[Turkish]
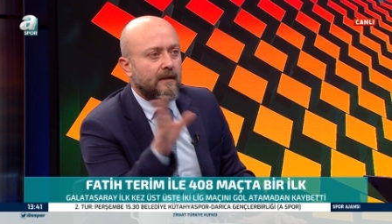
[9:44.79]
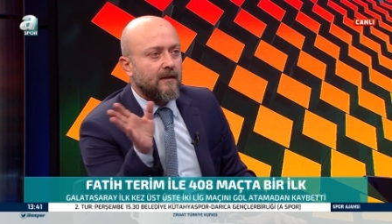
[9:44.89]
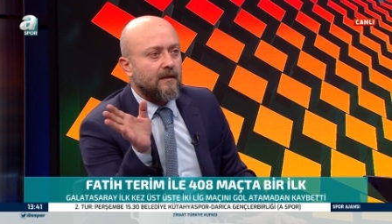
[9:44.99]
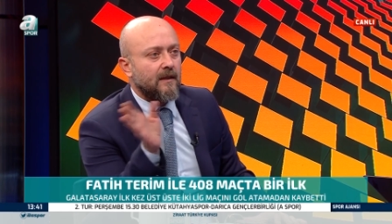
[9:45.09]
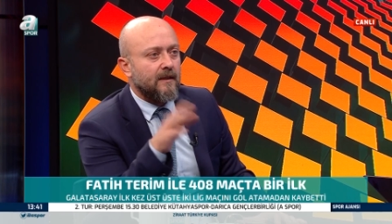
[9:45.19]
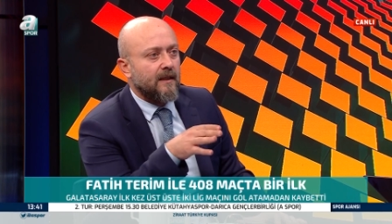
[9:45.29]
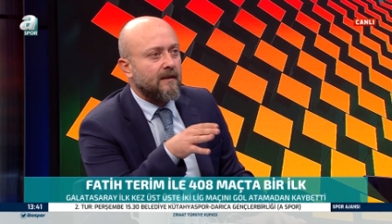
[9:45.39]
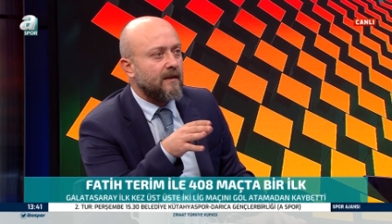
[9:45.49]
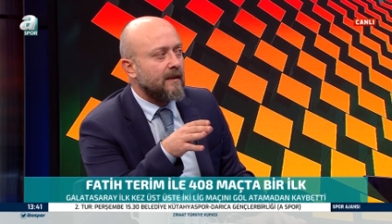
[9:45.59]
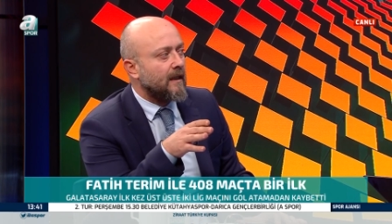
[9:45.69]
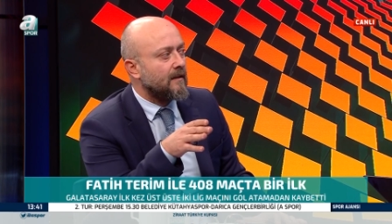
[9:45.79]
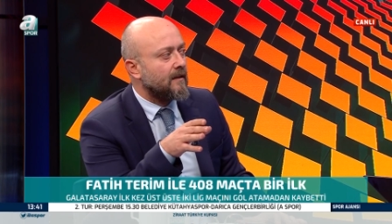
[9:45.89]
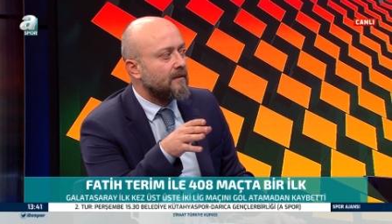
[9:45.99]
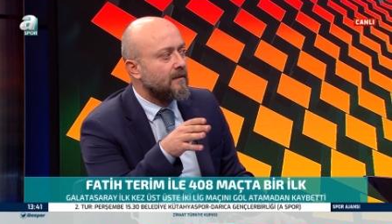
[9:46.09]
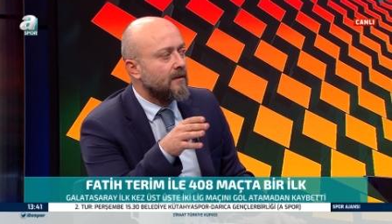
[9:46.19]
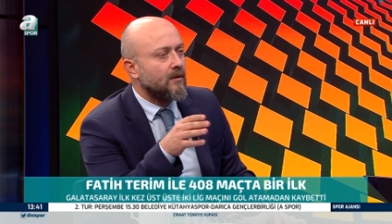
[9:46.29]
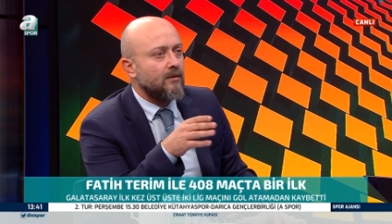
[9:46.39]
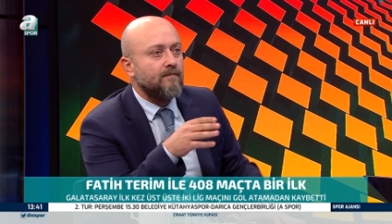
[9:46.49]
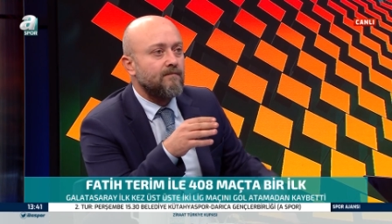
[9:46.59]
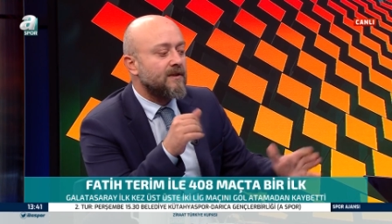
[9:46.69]
Gittiler yenileri geldiler
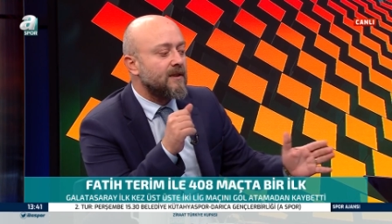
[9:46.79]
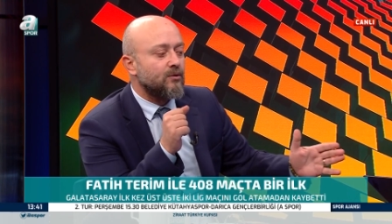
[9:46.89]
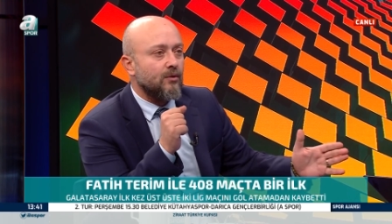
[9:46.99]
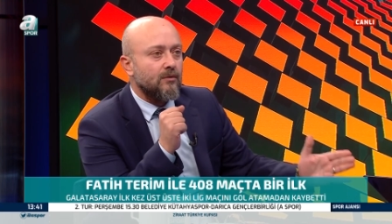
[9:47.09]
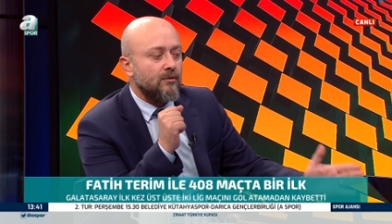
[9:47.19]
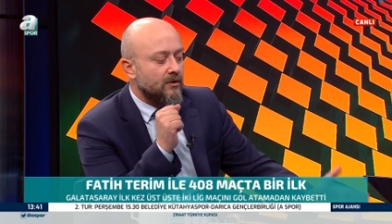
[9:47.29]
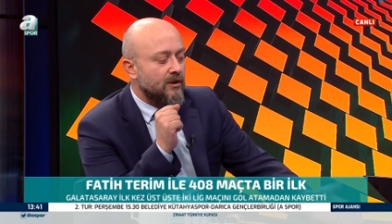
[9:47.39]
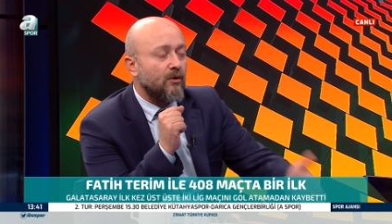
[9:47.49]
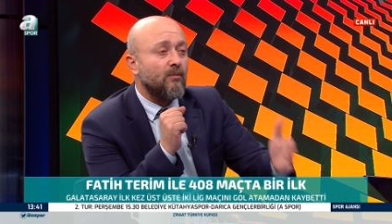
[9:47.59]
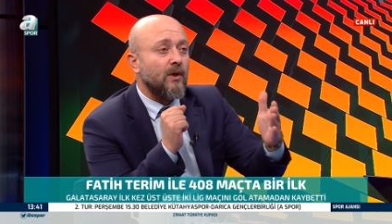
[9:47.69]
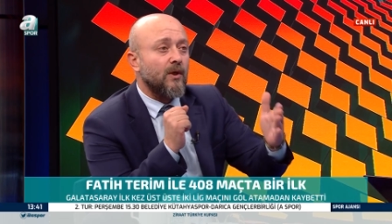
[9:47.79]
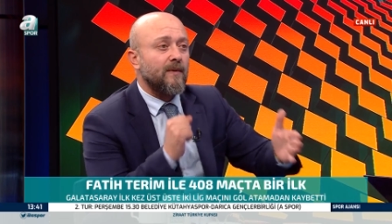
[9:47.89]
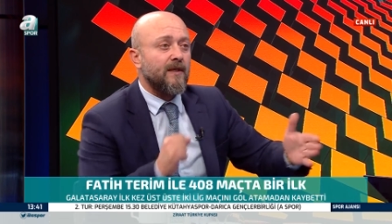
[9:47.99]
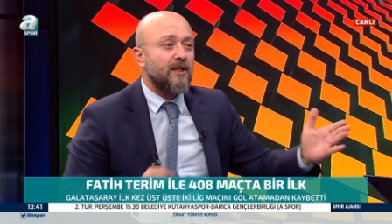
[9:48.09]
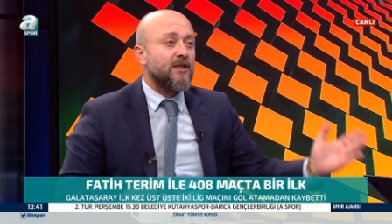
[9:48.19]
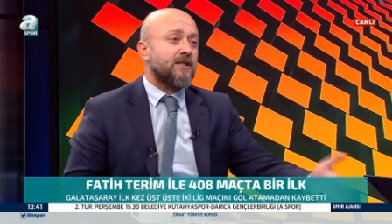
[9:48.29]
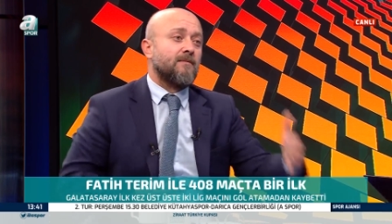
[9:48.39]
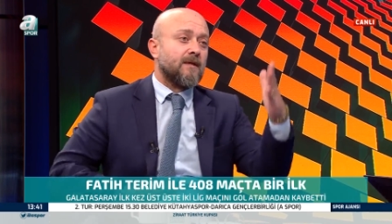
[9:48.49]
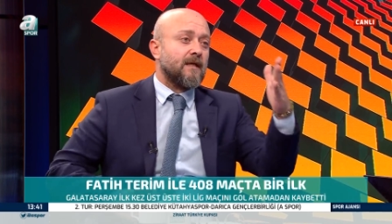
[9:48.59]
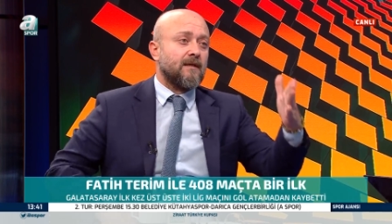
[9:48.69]
bir sezon savunma göbeğini
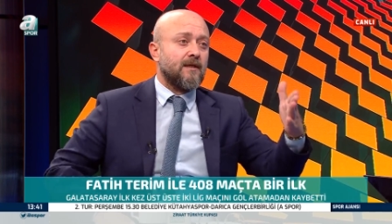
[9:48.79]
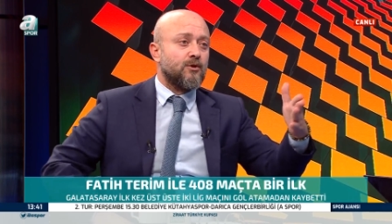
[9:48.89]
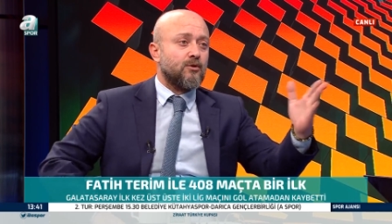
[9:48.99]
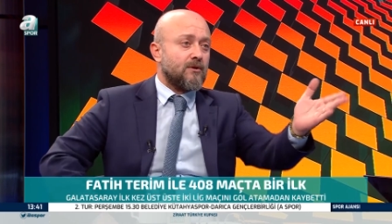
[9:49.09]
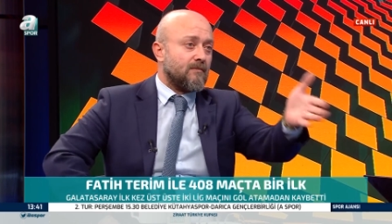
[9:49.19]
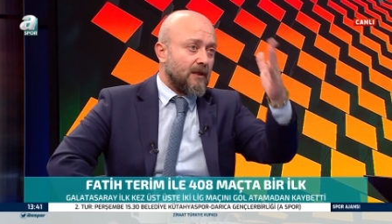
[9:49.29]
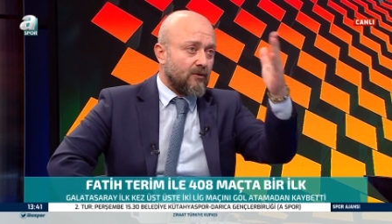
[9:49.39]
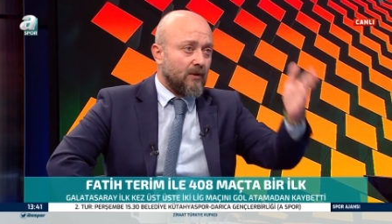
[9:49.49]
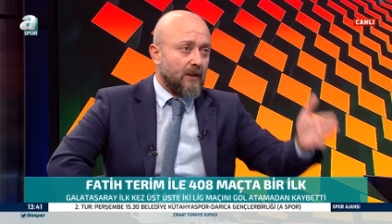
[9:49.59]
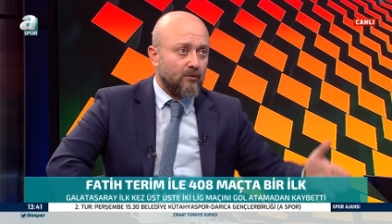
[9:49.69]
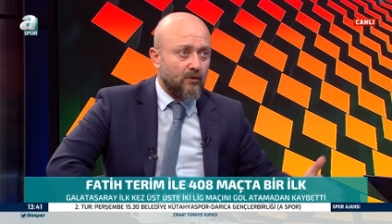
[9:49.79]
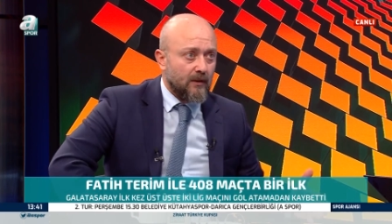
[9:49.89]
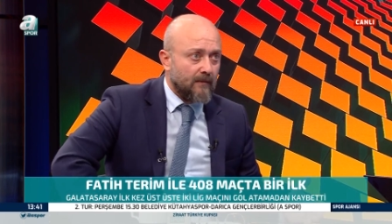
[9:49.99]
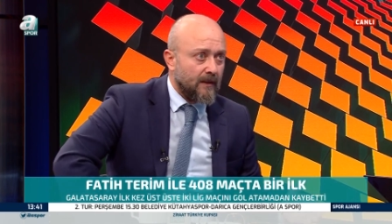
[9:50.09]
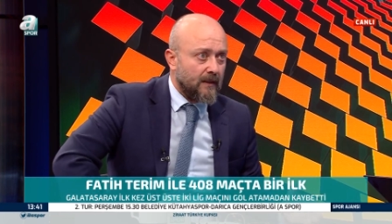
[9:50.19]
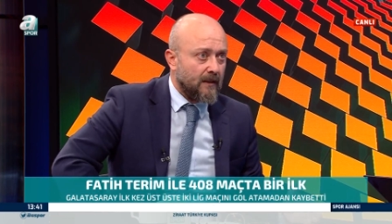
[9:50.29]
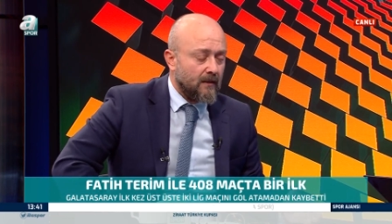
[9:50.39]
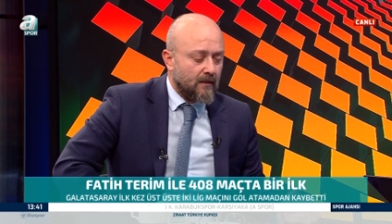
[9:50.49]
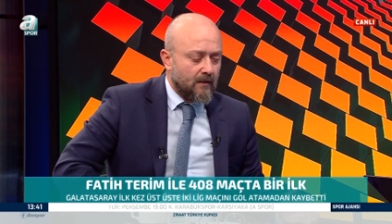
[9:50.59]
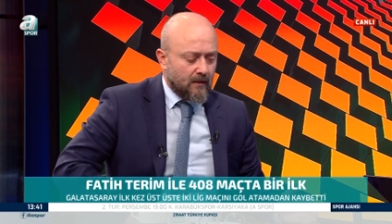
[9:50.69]
ikisini birden değiştiriyor. İşte Markolar, Lündemalar.
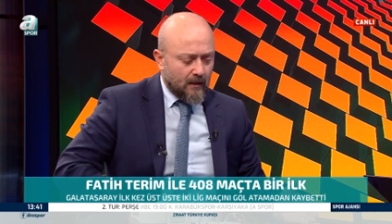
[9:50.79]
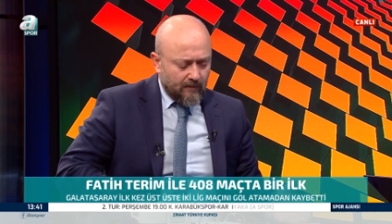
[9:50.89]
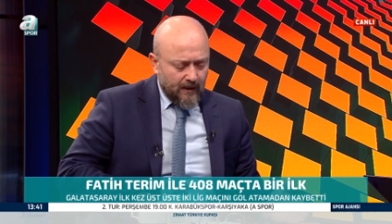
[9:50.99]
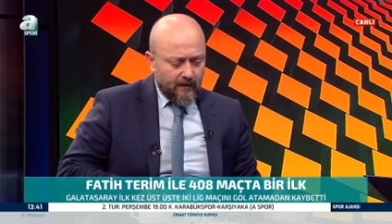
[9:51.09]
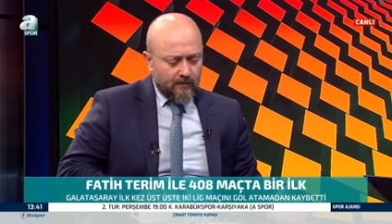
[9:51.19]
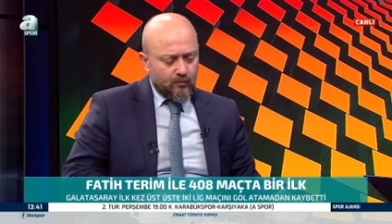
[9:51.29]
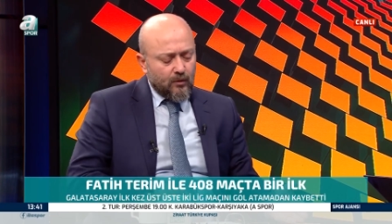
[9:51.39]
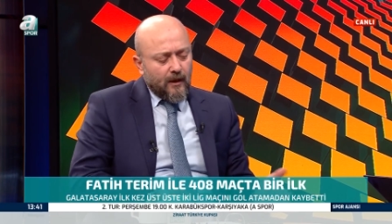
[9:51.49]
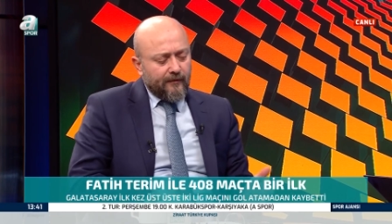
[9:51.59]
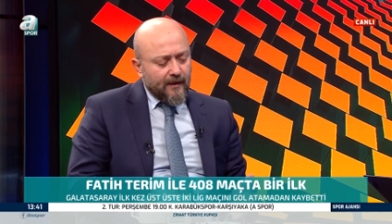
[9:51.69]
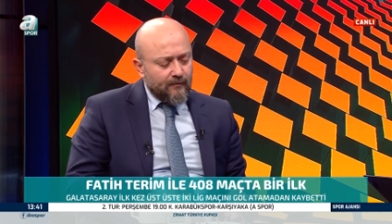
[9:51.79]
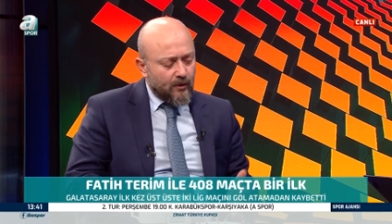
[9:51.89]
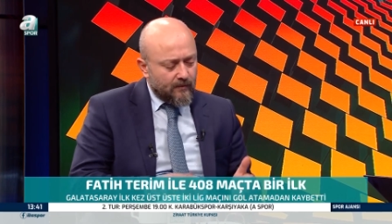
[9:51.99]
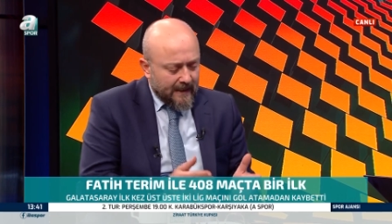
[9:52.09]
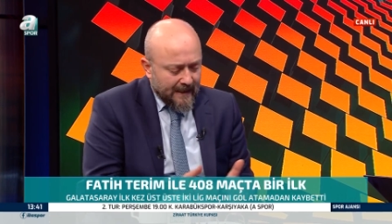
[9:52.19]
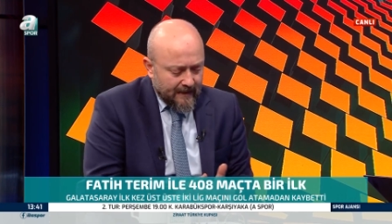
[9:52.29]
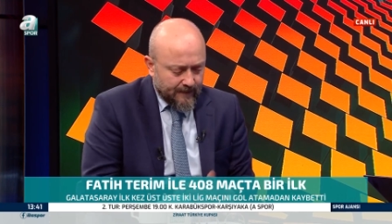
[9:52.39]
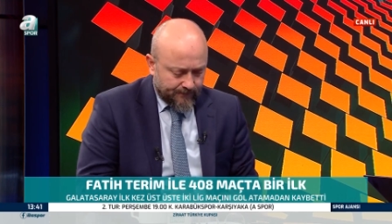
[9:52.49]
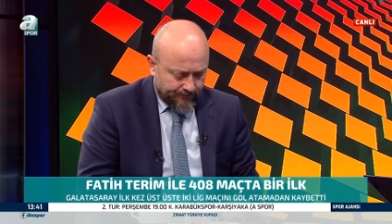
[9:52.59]
Ama bunu anlamıyorum. Yani